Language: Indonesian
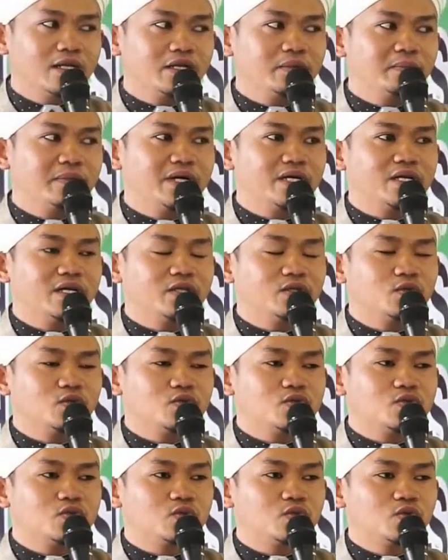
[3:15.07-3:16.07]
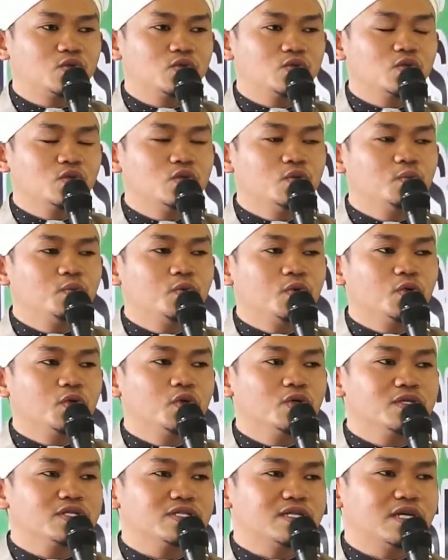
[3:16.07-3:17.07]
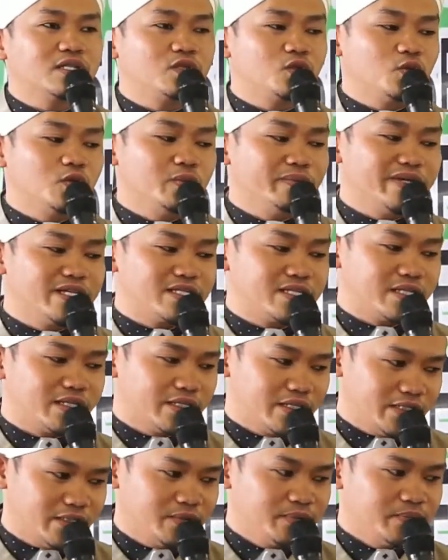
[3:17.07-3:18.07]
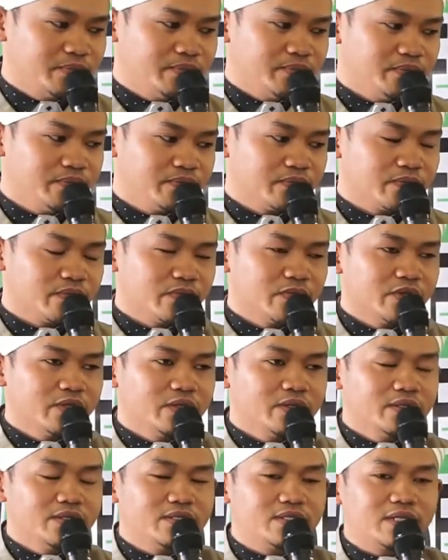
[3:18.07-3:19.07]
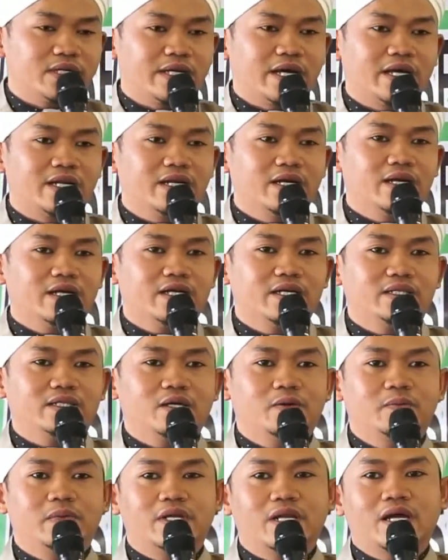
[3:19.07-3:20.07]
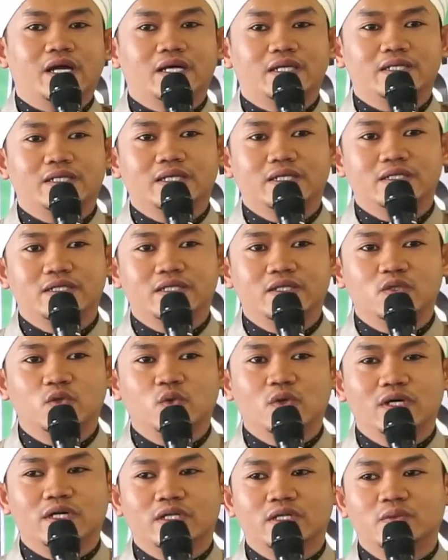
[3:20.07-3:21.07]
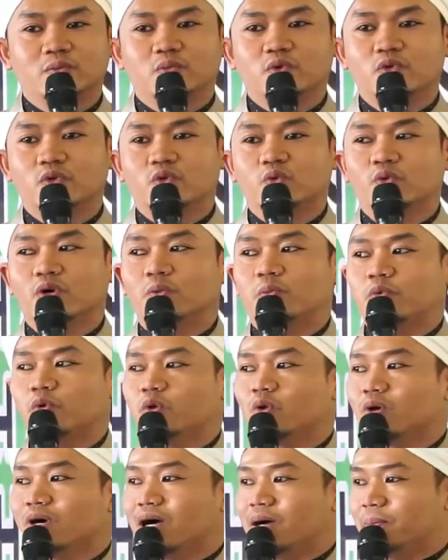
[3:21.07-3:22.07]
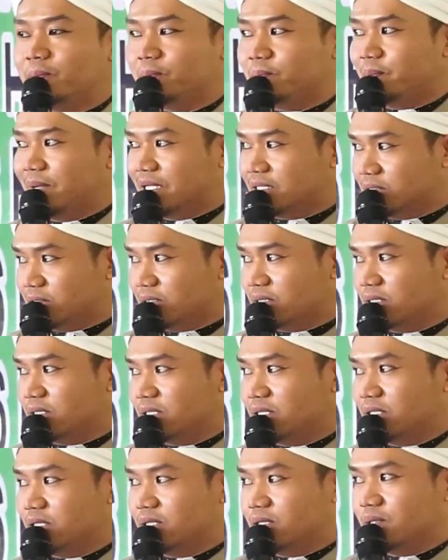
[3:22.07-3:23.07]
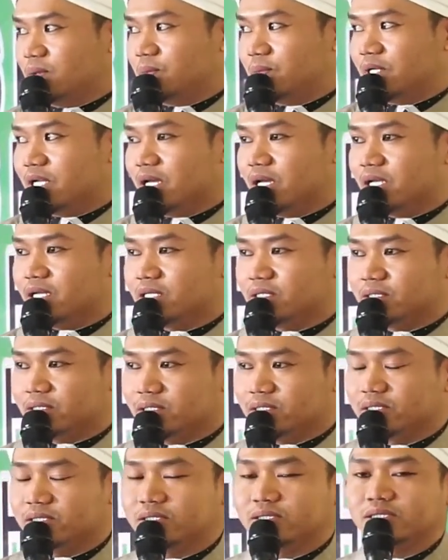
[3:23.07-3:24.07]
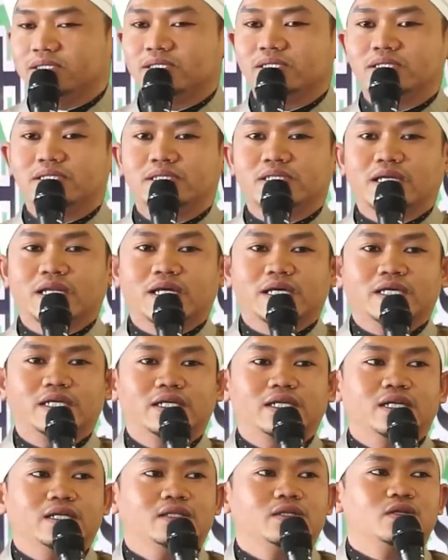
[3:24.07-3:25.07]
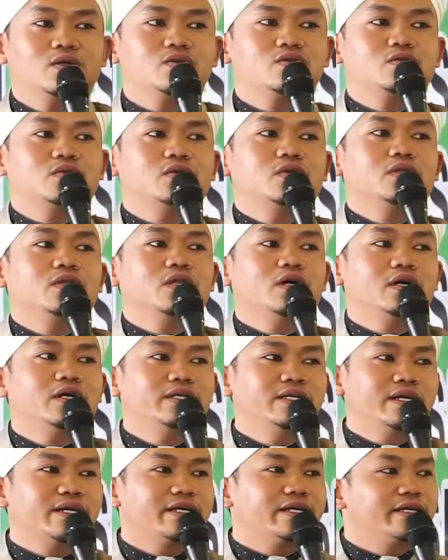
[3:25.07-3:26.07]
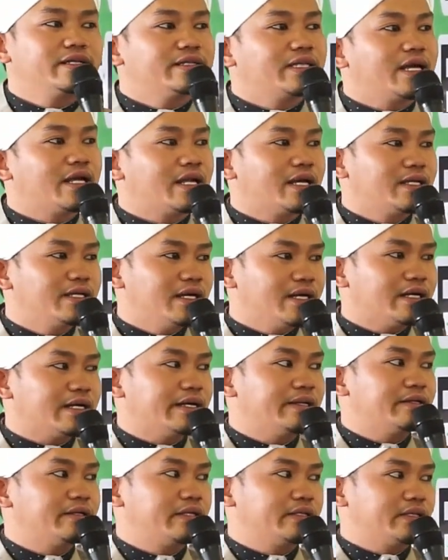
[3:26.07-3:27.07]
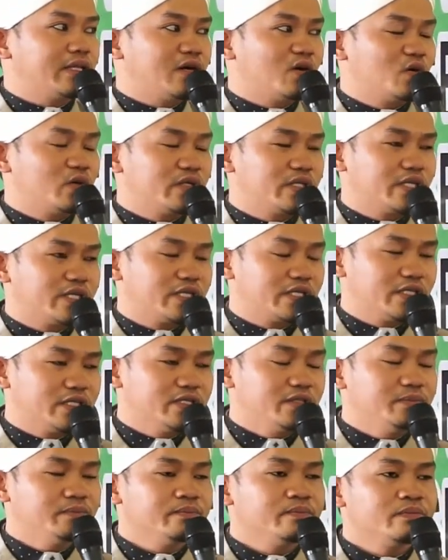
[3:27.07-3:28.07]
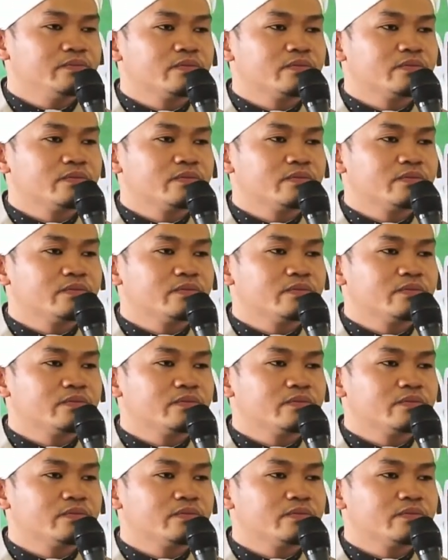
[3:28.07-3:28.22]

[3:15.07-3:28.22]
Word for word: 571 Masehi sekarang kita berada di 2024 Berarti kelahiran Rasulullah yang kita rayakan di tahun ini